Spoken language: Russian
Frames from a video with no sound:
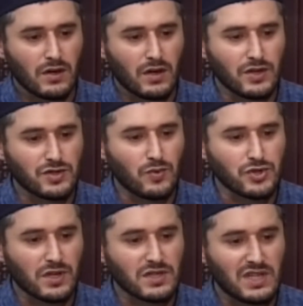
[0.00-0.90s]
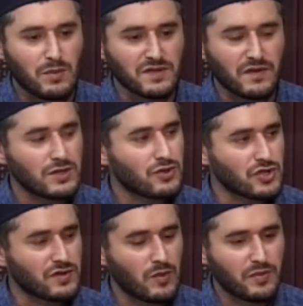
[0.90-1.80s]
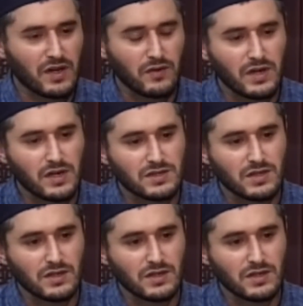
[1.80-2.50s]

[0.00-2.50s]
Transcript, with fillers: Конечно, может, эта слабость в нас тоже с вами проявляется,